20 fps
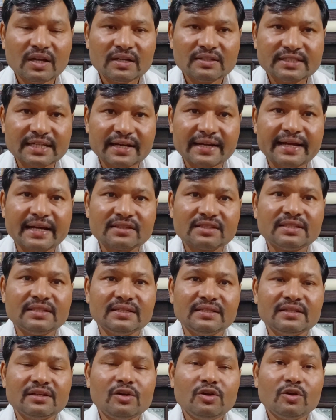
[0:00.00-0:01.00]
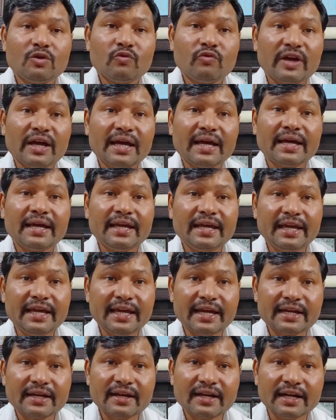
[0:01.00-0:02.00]
चर्या थी वह
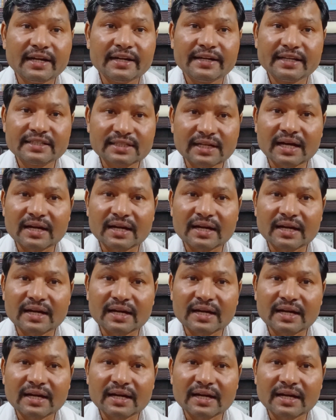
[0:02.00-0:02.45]
एक घंटे चला